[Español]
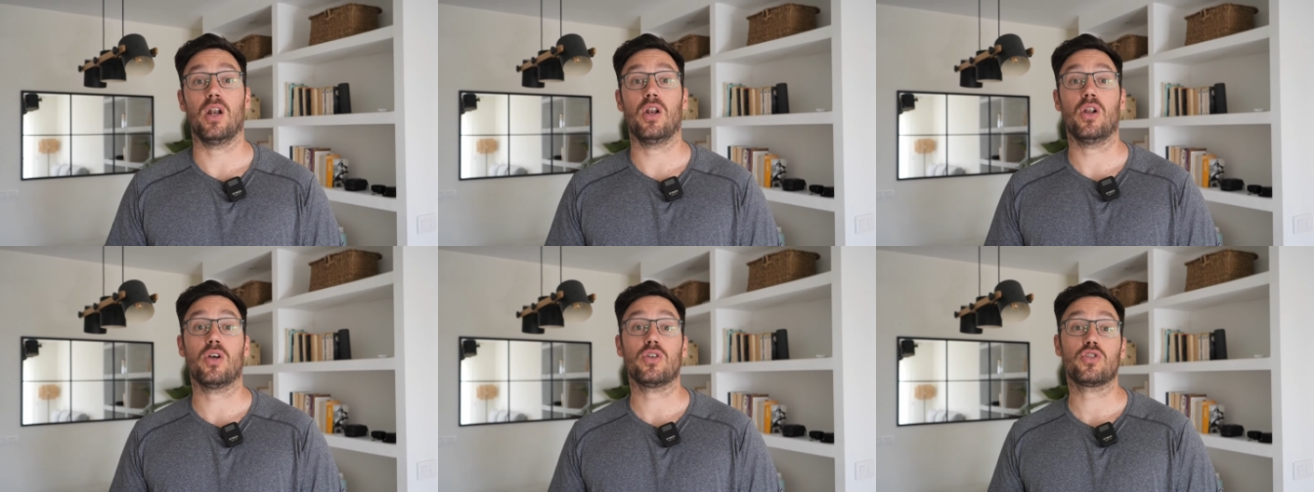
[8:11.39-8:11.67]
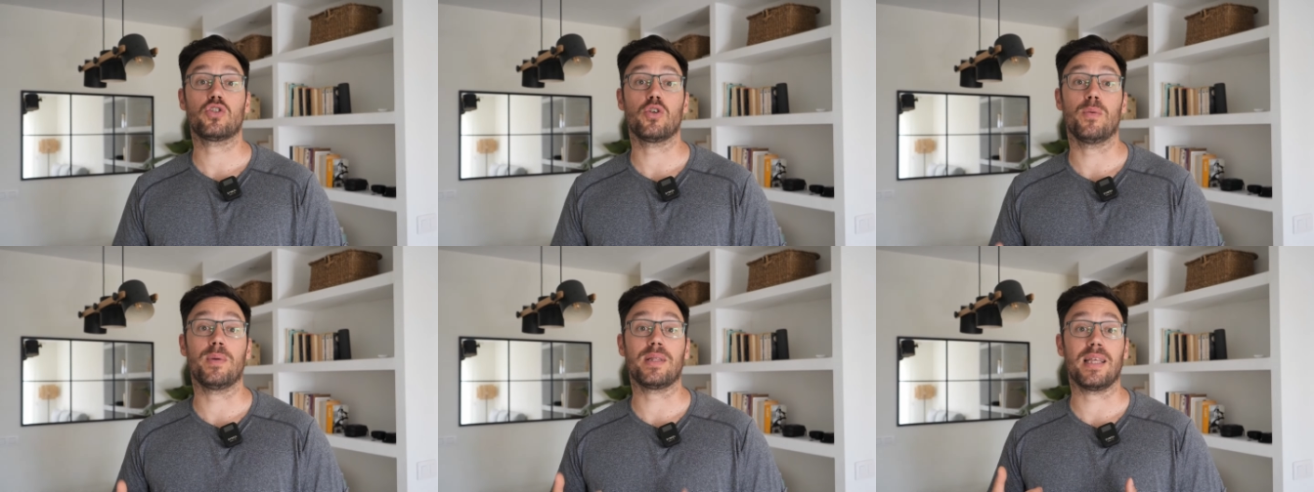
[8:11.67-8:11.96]

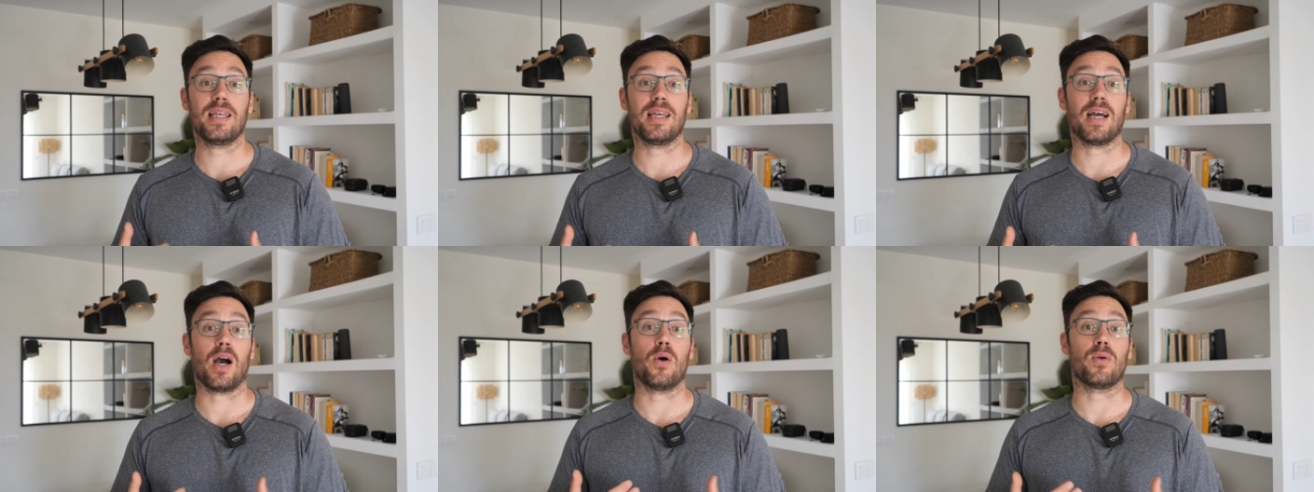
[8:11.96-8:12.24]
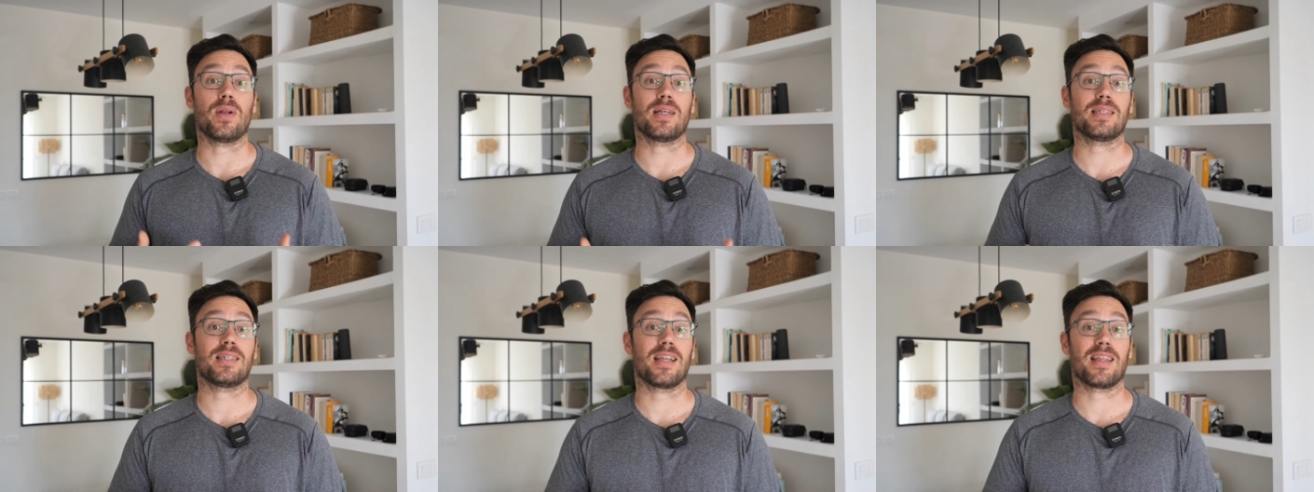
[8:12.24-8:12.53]
los sometí a
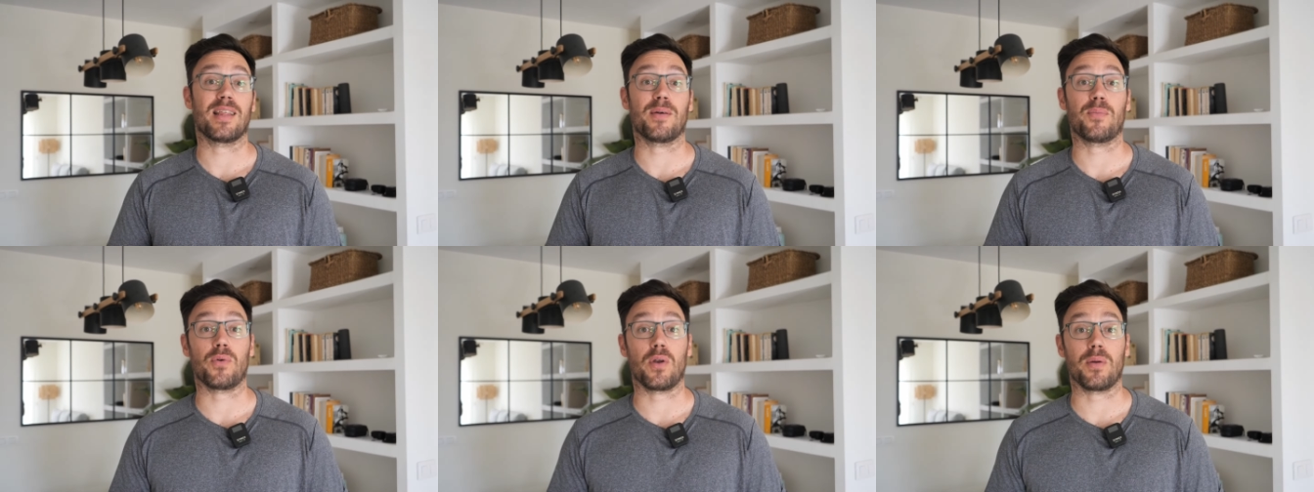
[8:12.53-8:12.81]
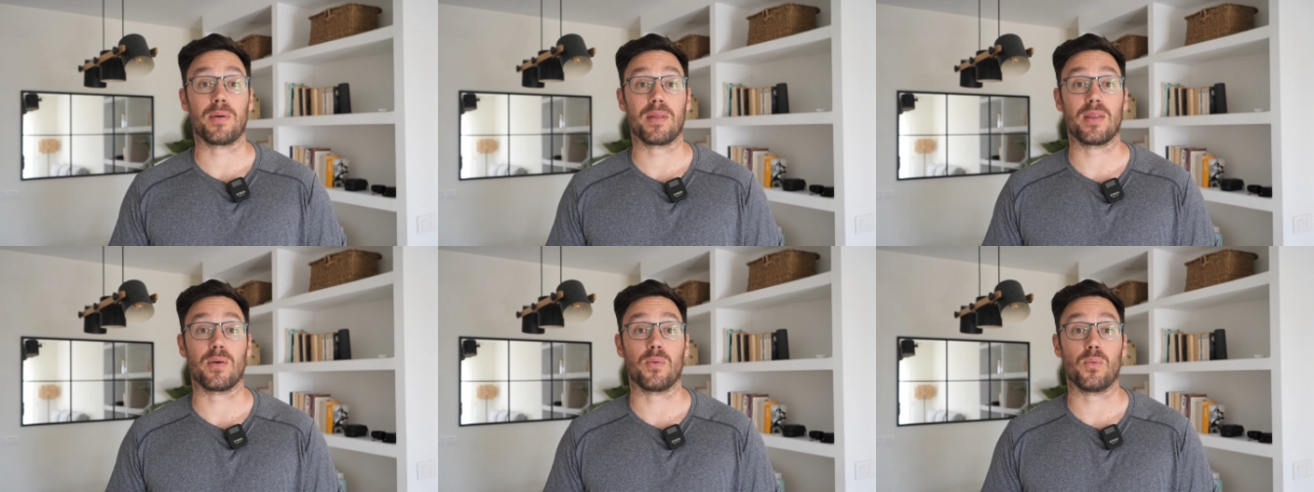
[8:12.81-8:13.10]
una serie de
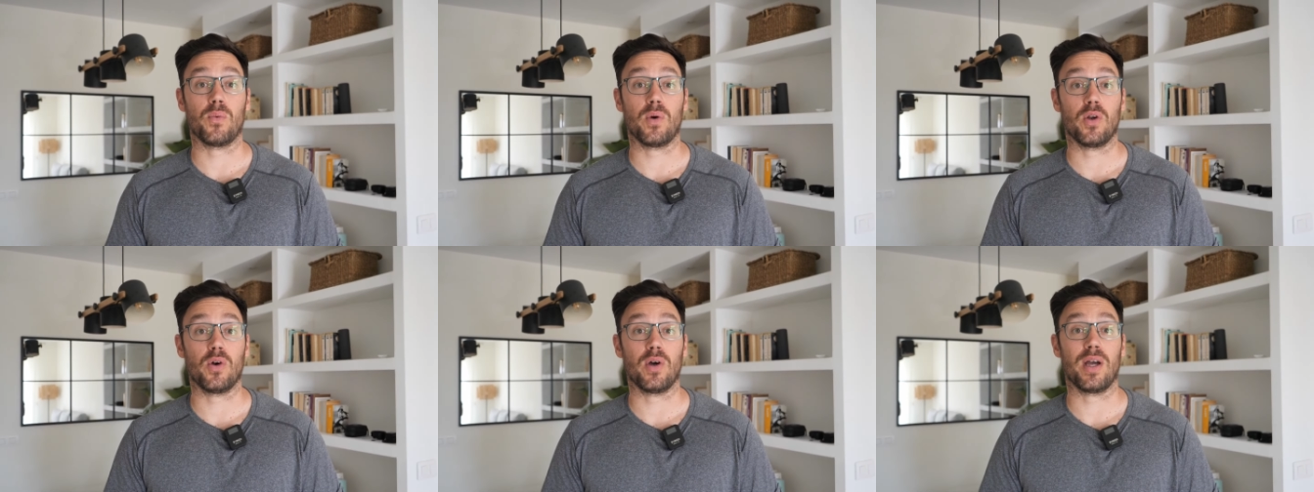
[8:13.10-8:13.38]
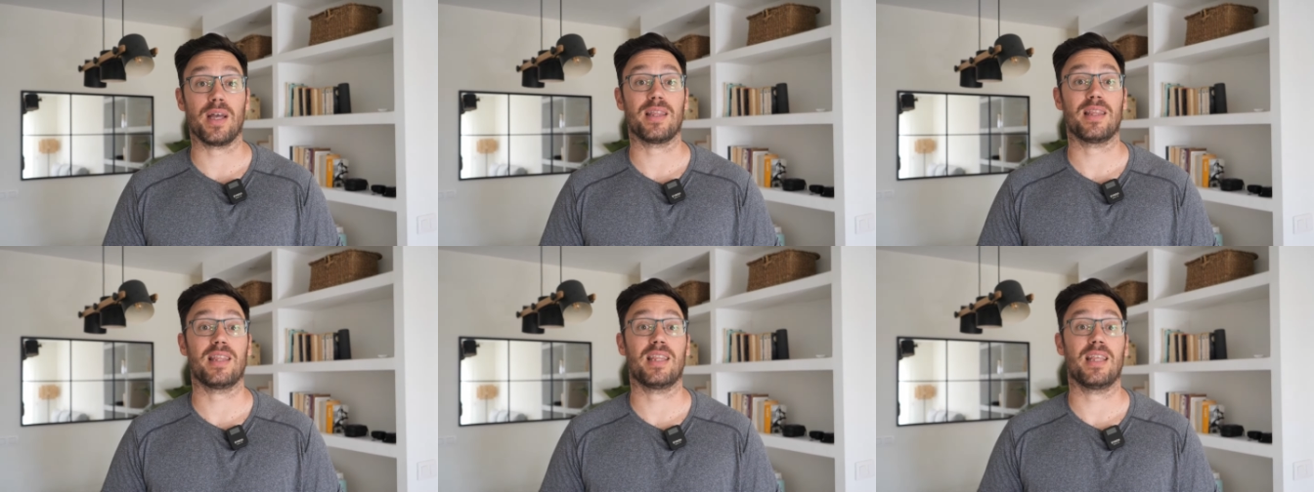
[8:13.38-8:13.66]
pruebas de
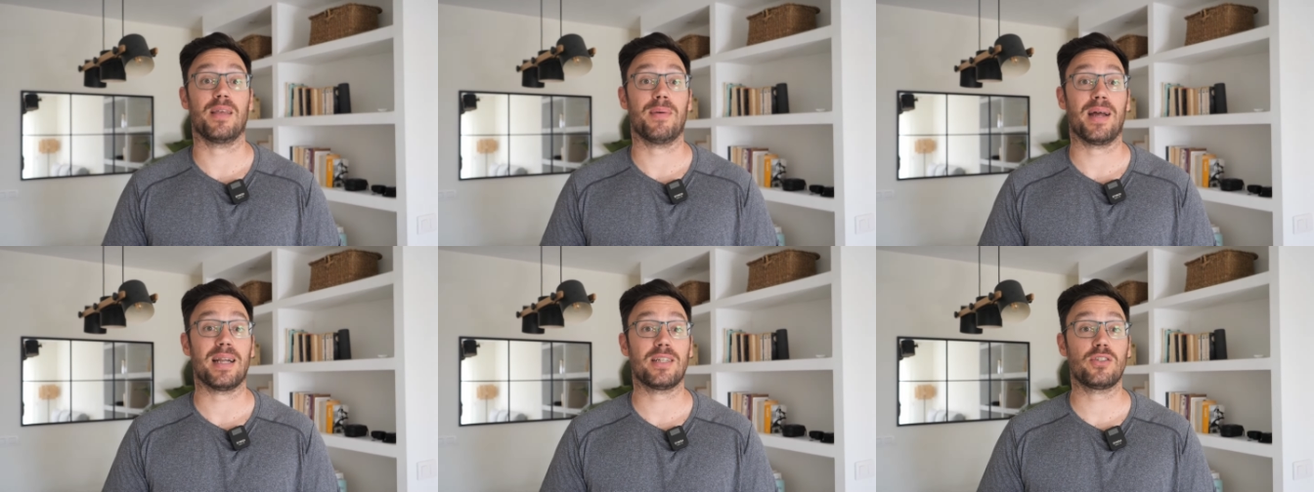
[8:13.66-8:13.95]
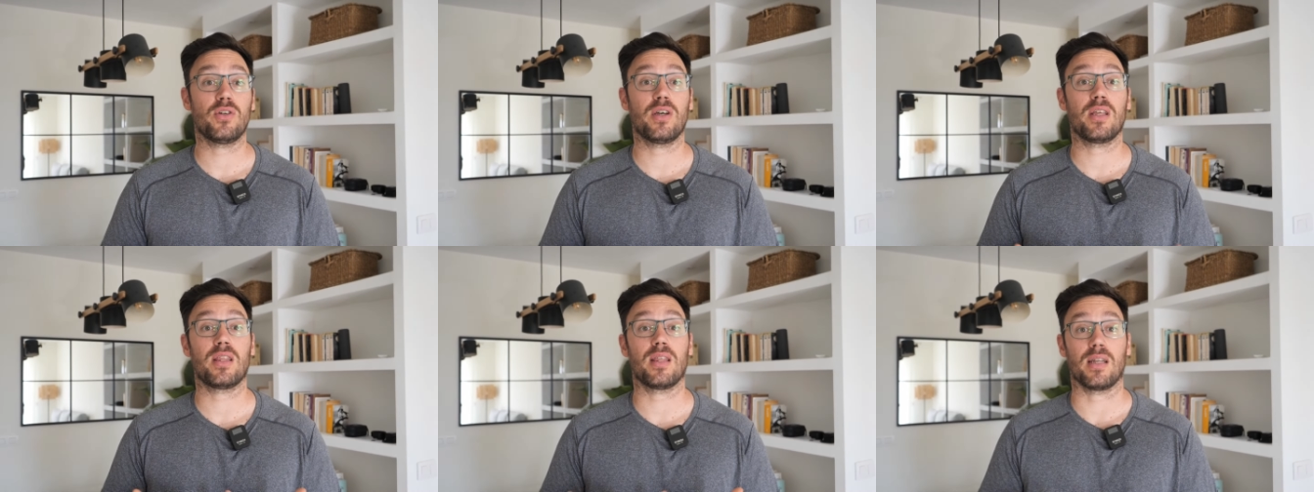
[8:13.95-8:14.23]
vuelo en
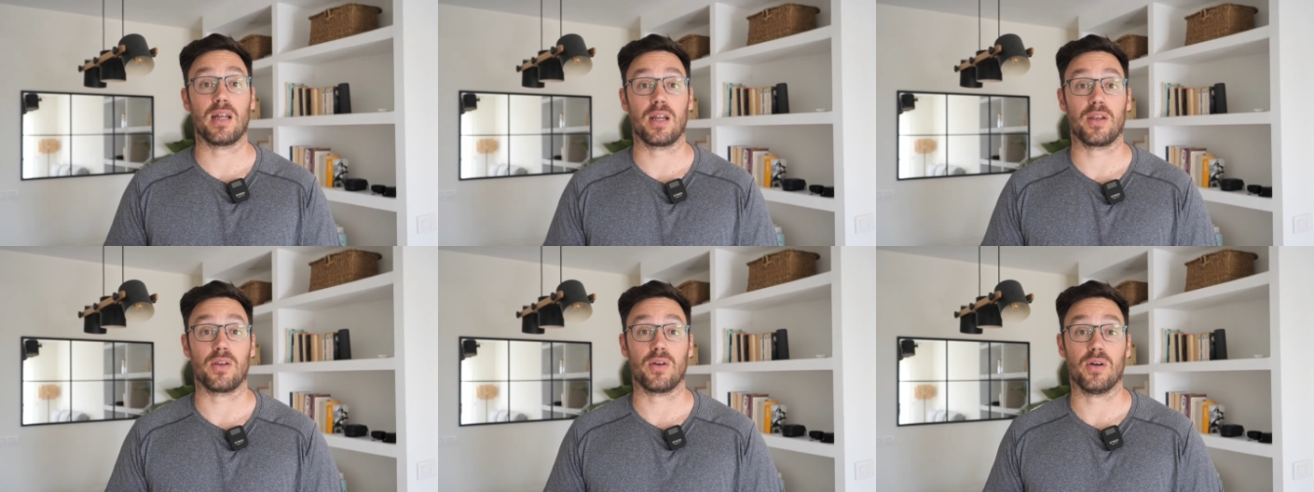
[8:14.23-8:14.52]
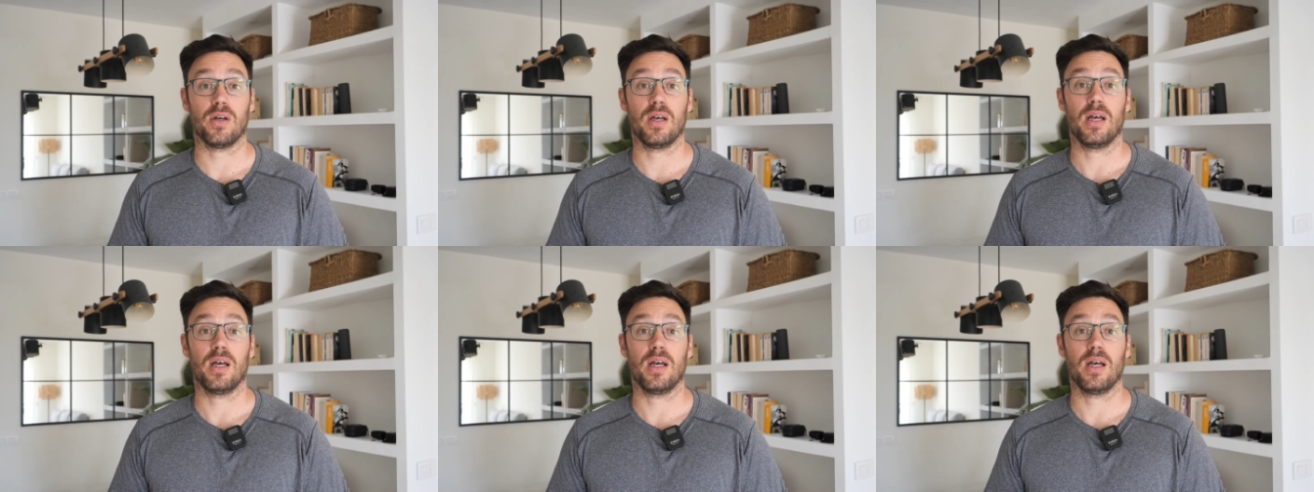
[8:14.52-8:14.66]
diversos escenarios.